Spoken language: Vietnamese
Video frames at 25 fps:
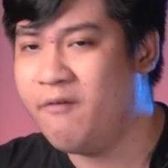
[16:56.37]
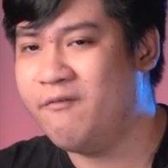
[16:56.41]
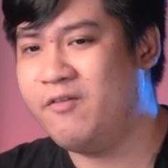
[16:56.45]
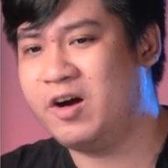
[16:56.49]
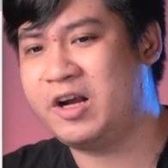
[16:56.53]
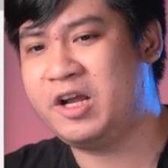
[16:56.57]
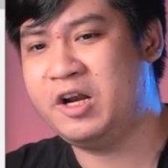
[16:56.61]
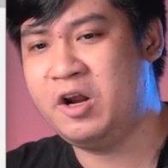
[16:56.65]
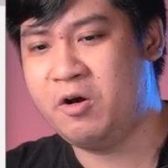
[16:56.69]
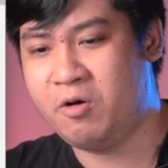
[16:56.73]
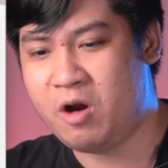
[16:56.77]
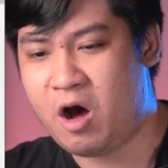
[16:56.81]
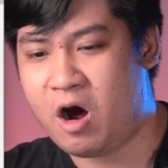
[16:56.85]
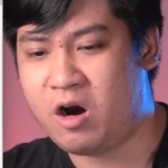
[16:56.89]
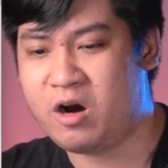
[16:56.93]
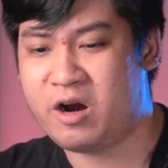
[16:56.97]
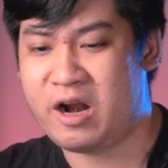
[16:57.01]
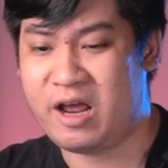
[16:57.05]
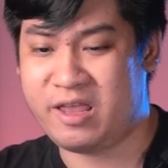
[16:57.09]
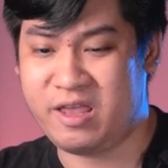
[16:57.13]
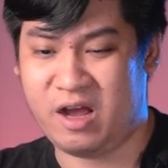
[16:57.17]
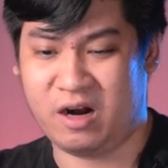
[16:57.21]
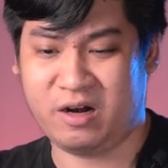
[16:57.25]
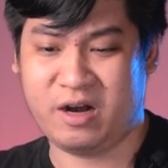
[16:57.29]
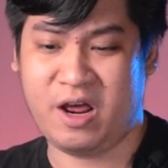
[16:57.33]
và cái điều đó nó
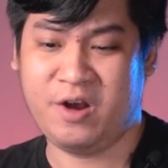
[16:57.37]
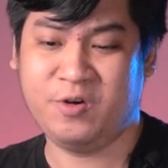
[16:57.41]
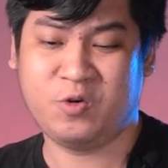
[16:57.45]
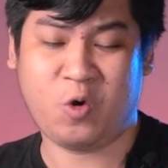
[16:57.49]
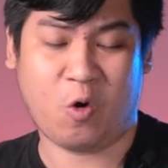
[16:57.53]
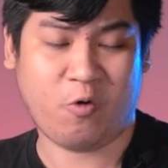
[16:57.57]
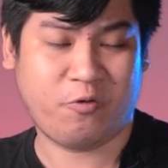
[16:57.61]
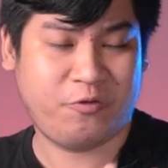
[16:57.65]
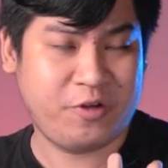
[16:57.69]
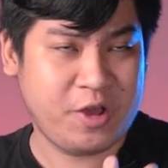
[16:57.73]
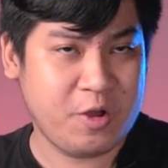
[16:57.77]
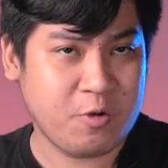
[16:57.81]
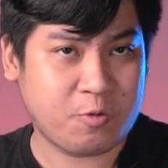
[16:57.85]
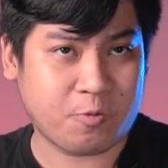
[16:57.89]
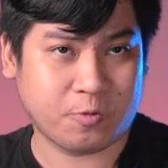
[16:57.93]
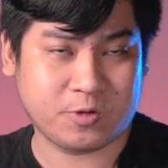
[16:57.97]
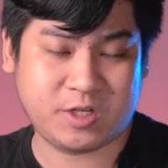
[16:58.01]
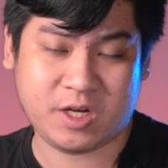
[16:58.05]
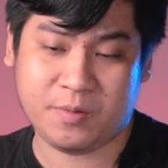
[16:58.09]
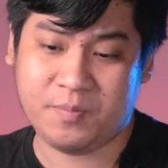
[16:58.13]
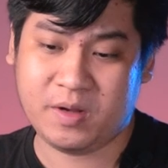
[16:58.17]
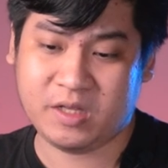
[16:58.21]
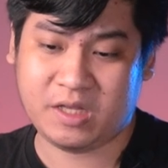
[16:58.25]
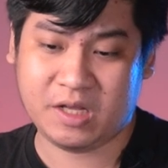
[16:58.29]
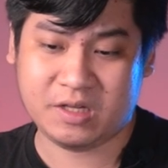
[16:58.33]
đã dẫn đến cổ phiếu của
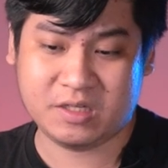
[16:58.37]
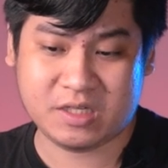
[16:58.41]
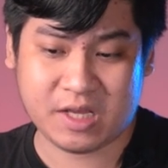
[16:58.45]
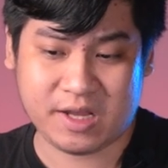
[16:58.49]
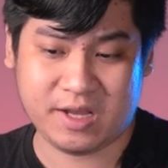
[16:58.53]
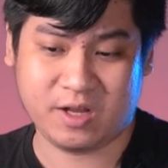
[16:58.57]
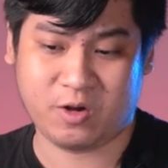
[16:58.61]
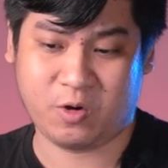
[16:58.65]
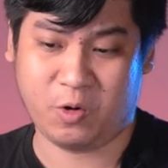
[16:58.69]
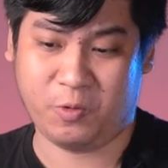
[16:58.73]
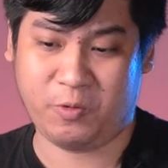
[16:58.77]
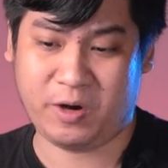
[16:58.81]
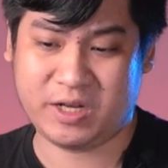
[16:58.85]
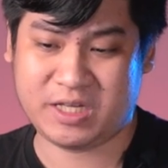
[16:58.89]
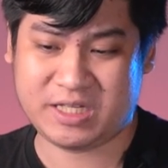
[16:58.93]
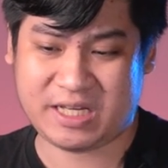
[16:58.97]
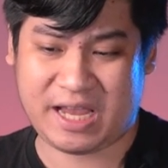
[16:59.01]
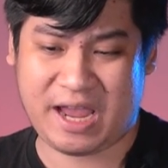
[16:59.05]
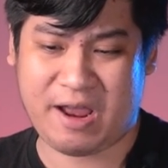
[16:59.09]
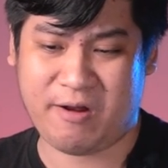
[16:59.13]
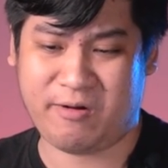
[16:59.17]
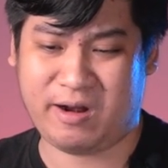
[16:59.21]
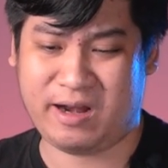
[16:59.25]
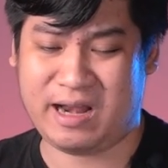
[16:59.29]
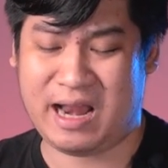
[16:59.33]
GBTC của
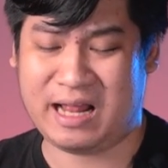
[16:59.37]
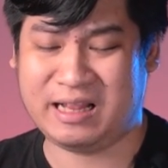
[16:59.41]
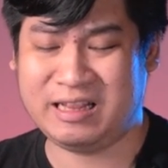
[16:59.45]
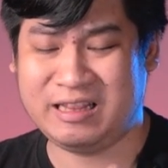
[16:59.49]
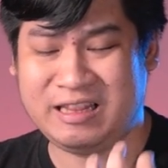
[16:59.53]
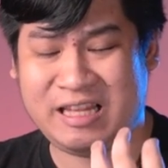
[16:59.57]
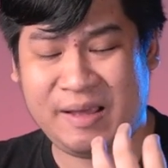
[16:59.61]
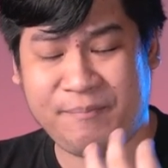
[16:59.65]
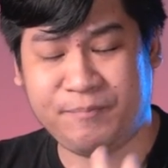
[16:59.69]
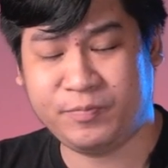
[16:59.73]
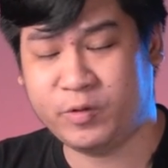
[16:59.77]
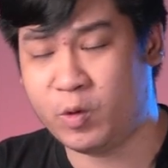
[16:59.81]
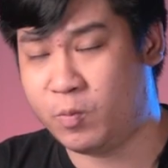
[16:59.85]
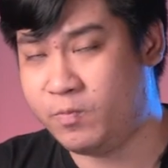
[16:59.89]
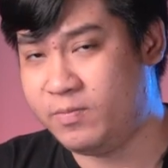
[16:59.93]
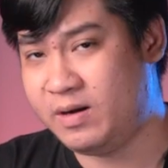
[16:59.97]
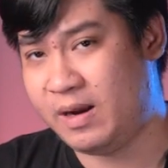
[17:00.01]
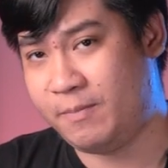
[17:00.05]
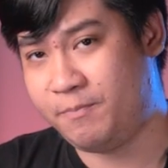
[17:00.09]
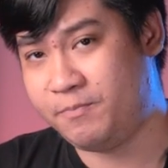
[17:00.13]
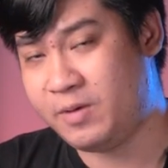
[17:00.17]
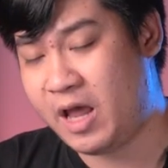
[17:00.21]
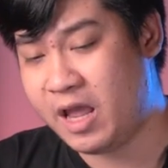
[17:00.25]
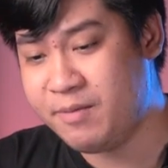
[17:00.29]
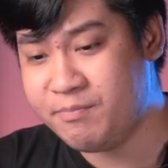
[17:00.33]
Rescale là đã tiếp tục
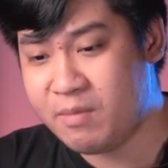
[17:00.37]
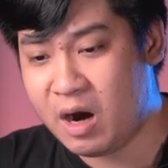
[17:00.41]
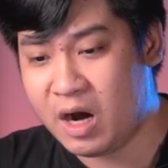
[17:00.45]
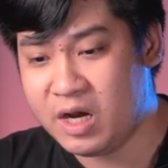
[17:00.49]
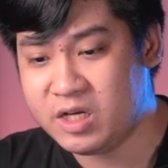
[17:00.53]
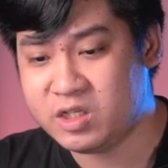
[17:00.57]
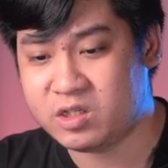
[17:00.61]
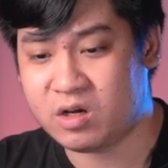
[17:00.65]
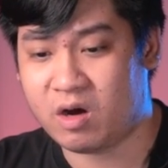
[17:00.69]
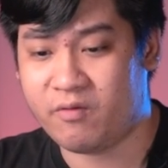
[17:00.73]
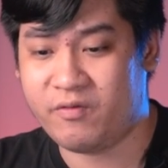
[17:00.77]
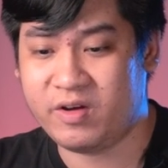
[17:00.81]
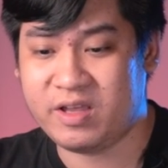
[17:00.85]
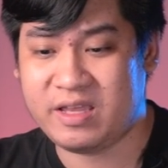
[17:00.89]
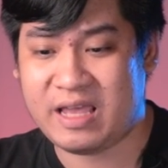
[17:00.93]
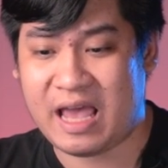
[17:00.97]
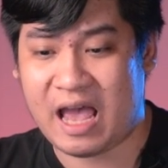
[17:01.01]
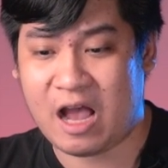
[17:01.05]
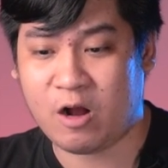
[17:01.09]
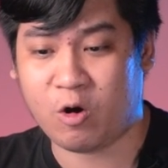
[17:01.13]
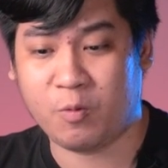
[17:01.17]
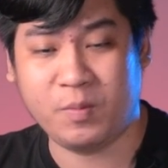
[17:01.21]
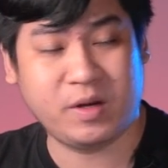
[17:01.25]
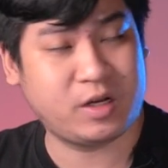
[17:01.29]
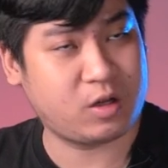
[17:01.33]
lập đáy mới so với
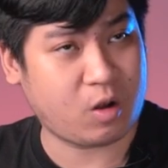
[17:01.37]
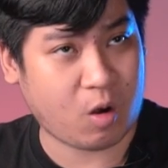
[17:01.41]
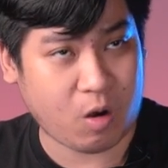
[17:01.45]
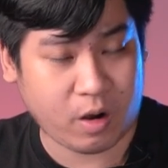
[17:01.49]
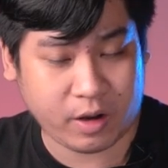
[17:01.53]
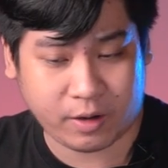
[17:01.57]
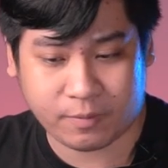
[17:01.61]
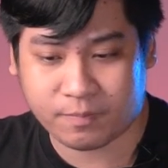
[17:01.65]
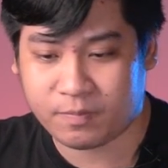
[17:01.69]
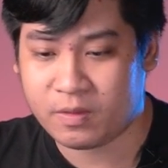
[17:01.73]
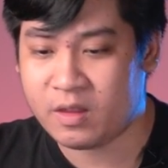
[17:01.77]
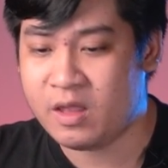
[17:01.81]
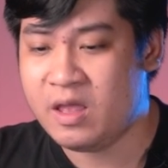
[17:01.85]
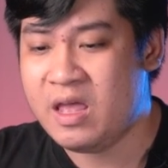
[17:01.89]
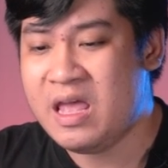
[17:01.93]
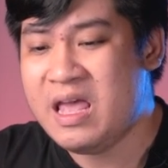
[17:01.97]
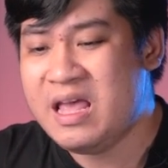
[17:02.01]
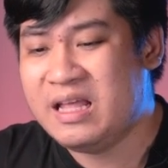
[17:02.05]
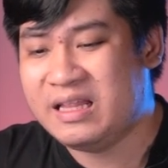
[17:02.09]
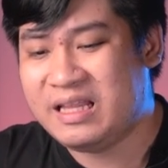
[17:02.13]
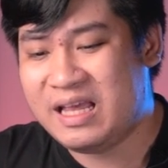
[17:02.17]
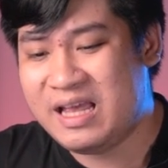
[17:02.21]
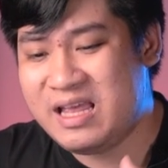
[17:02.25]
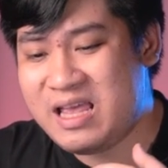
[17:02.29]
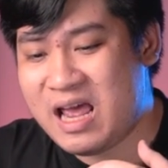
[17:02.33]
giá của Bitcoin
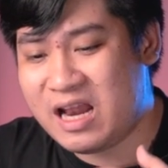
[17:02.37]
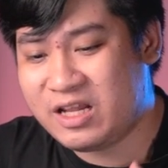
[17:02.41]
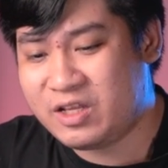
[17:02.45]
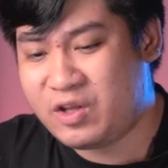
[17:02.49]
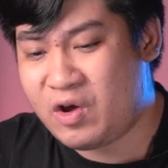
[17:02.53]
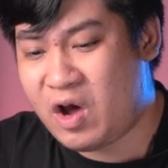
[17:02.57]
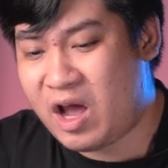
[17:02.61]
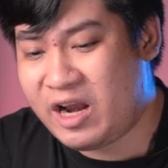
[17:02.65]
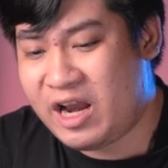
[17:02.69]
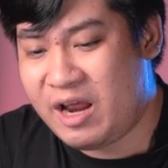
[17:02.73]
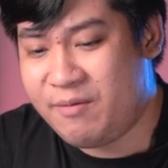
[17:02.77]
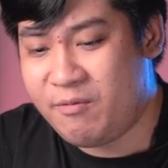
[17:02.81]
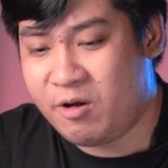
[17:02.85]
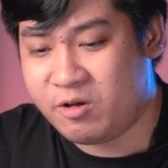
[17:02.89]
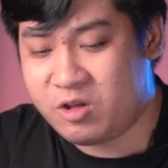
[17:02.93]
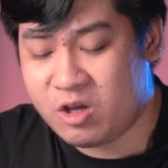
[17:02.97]
thì dành cho anh em